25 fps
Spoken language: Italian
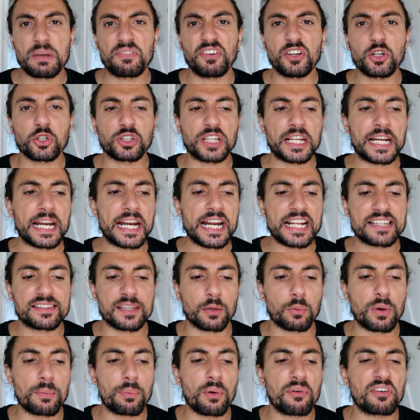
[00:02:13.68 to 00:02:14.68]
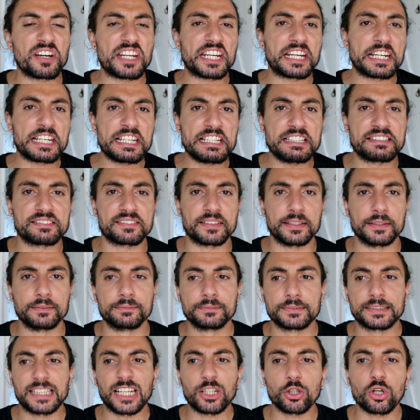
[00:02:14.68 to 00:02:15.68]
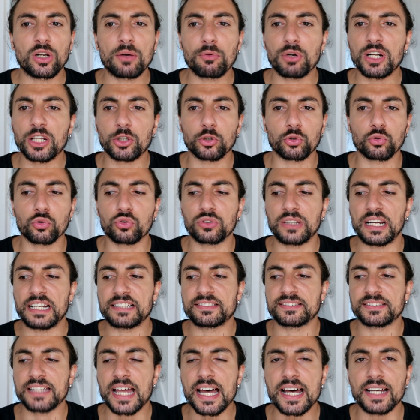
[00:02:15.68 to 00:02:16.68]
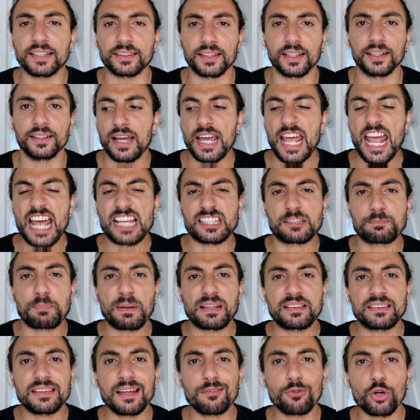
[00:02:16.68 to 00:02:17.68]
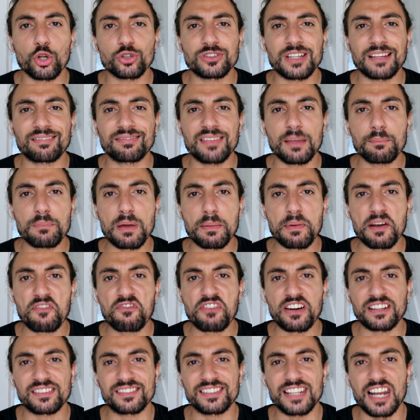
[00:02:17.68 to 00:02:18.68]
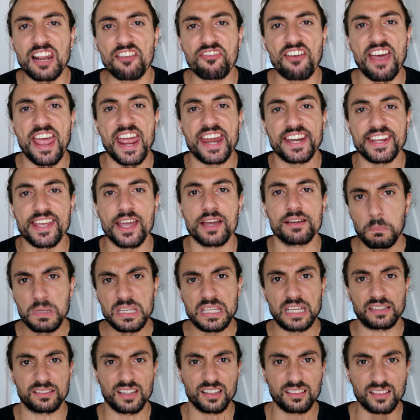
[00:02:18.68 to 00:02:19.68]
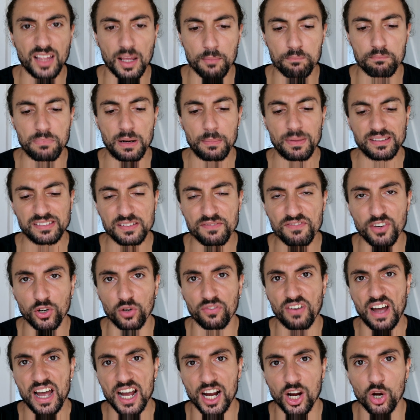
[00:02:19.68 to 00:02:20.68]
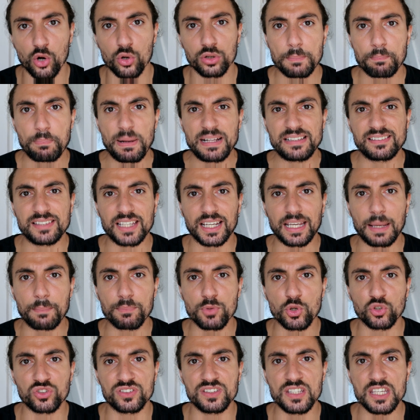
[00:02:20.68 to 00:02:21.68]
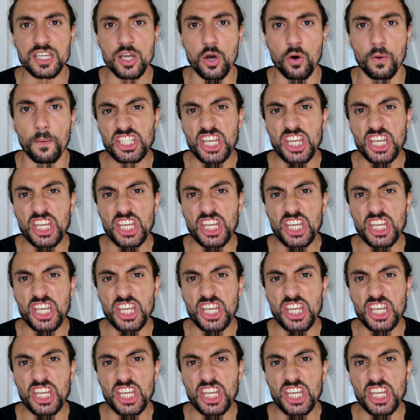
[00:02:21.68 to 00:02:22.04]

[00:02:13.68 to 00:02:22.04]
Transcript: Mi fanno tenerezza quei poveri cristi turisti che hanno lavorato tutta l'estate e aspettavano settembre per farsi le ferie. Minchia, settembre, ma se vero fango. Pensa che mio zio